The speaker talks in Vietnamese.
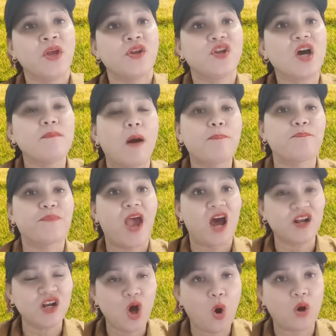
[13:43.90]
nó bụp vợ
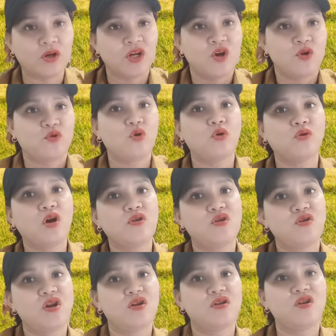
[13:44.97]
nó luôn Ờ, nó nó
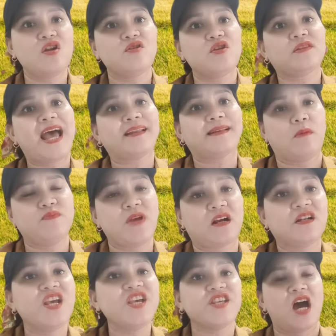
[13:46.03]
nó, nó, nó tác động vật
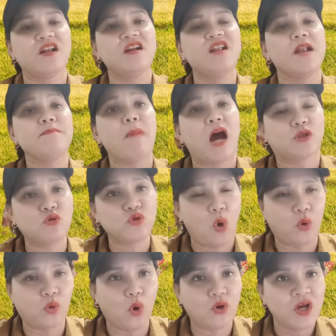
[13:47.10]
lý vợ nó lên bờ xuống
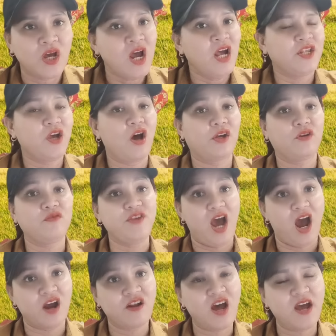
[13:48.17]
ruộng luôn rồi con
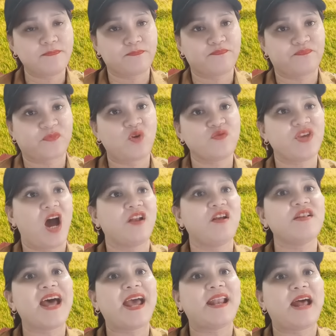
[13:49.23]
vợ đó ừ, con vợ đó
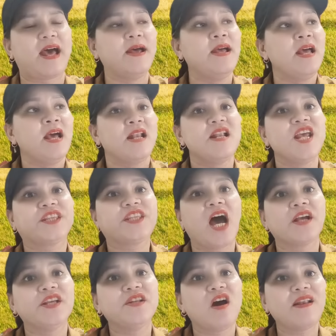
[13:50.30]
nay là ly
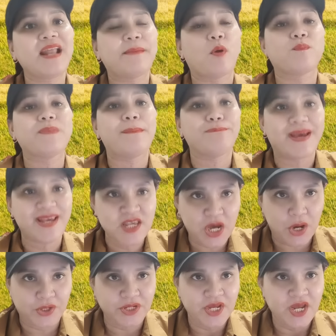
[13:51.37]
thân với nó nay một năm mấy
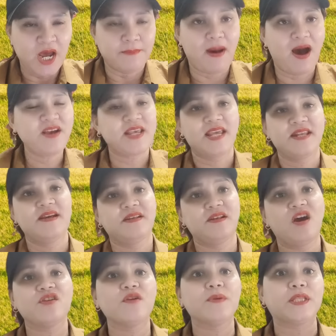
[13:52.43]
rồi bởi vậy nên
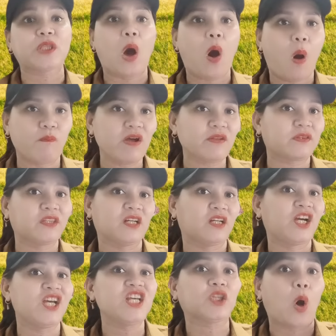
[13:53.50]
nó nó bị tồn đó
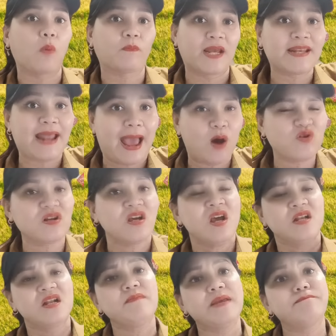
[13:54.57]
khí tồn thể não đó
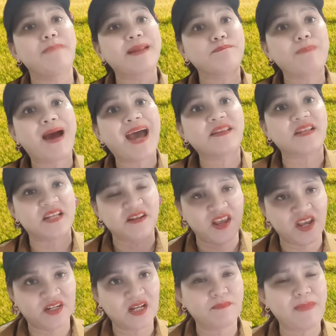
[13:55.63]
nó bị mát mát điện
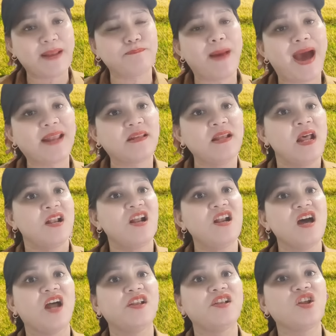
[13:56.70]
điện đó, nó mát mát nó
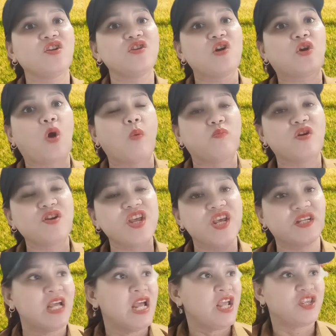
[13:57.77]
lên nó, nó khùng nó
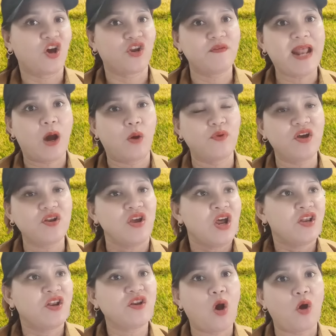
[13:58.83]
điên rồi nó đầu nó
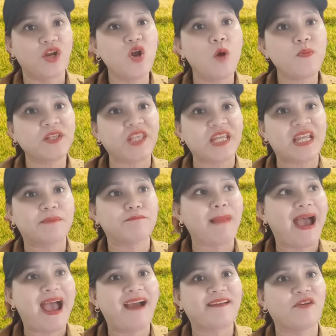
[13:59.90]
nó ngồi nó đốt cái tiền vàng
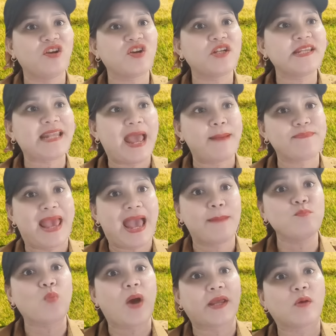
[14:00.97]
bạc rồi nó nhảm
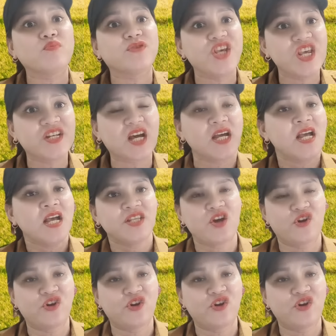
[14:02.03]
nhảm ngoài công viên đó rồi